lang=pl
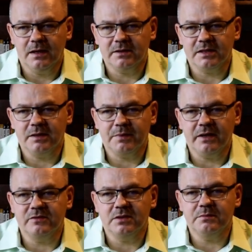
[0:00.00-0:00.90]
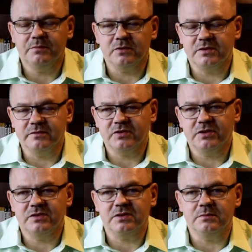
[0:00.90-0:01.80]
A tak naprawdę pod tym
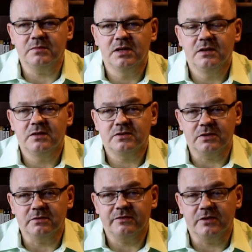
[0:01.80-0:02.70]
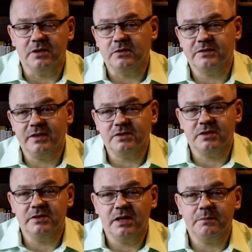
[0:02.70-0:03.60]
wszystkim są Twoje
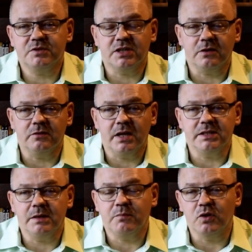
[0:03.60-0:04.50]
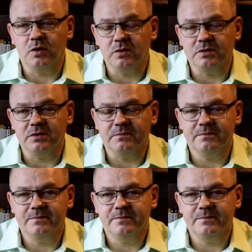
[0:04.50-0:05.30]
doświadczenia, przekonania, poglądy.